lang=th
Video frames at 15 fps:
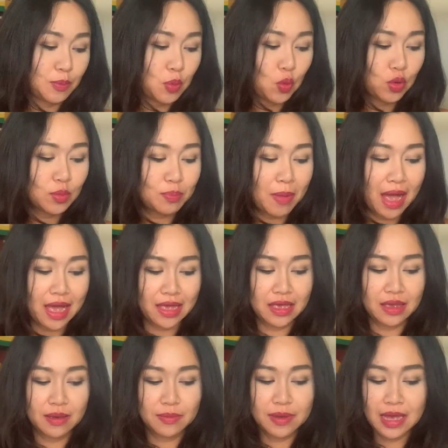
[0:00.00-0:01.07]
พูดไป
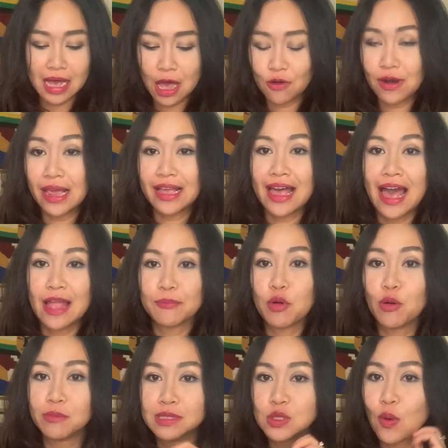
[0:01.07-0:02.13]
เพื่อเข้ารายการผ
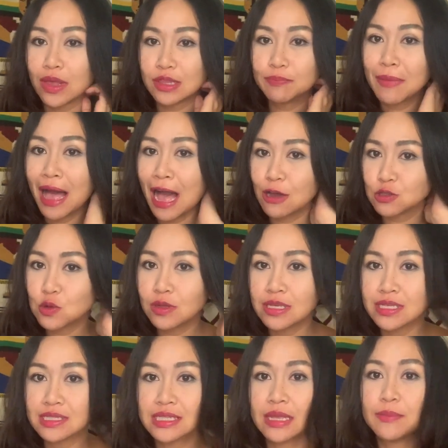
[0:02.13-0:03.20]
มสวยหรือเปล่าช่วง
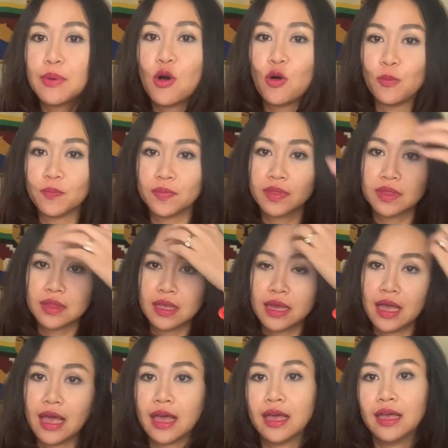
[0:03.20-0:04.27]
นี้ยังเซ็ตผม
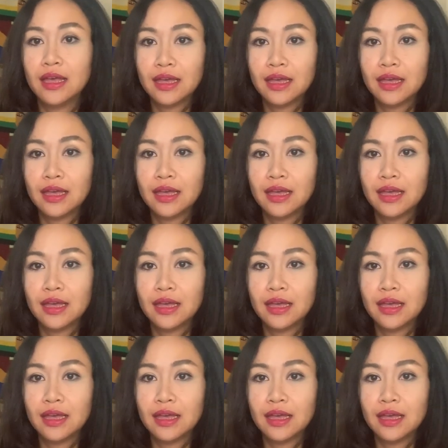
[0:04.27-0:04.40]
นะคะ